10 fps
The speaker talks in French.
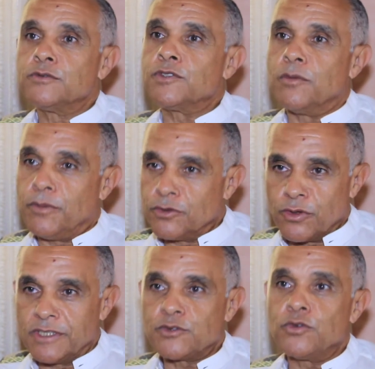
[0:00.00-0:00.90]
nous sommes bons
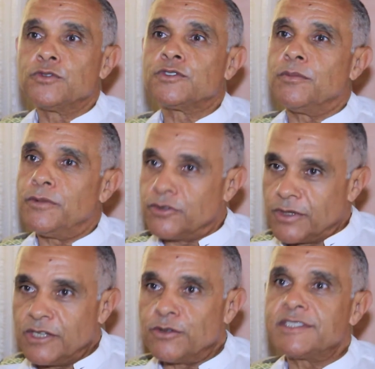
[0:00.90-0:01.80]
dans les sauts, nous sommes bons dans
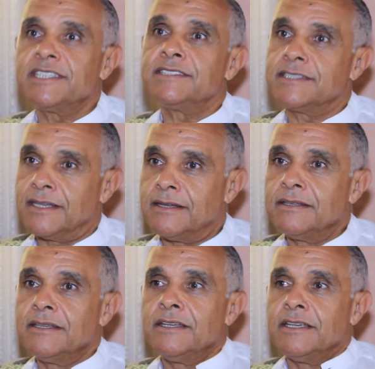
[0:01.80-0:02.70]
les lancers, etc.
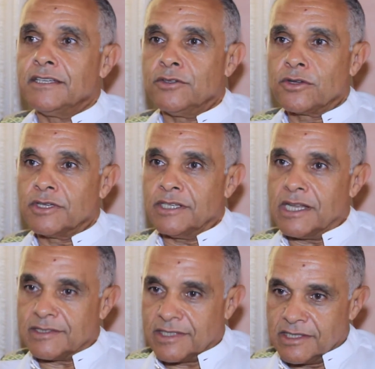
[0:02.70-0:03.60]
Et donc,
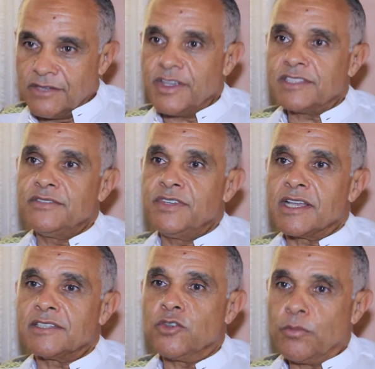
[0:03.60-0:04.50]
cette
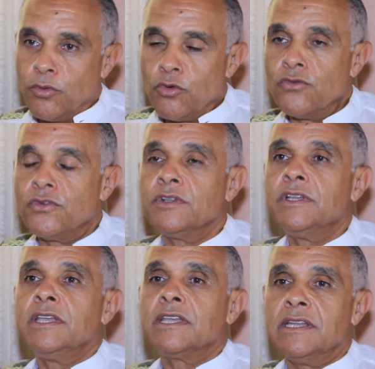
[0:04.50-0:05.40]
diversification prouve
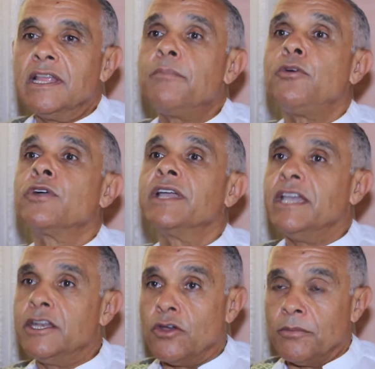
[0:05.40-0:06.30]
qu'il y a un progrès
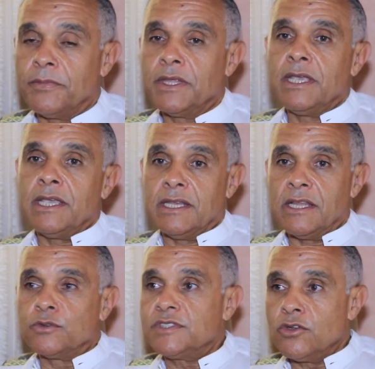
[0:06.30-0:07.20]
énorme il
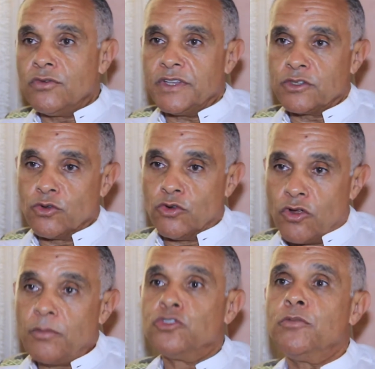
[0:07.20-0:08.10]
y a aussi le fait que le
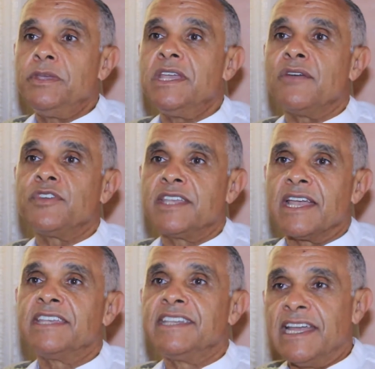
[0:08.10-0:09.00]
nombre de pays
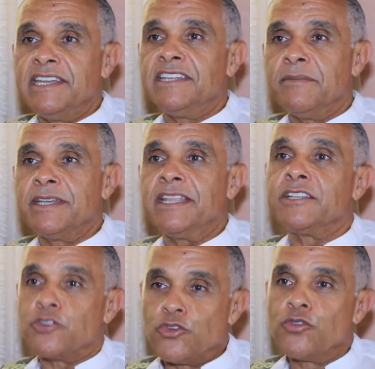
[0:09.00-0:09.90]
africains qui gagnaient des
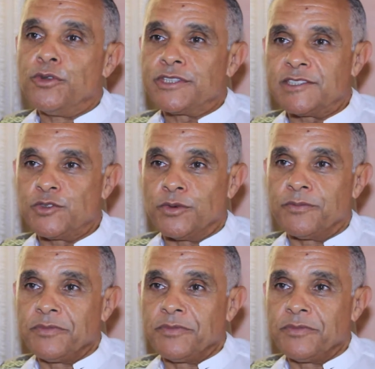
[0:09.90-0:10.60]
médailles est en augmentation.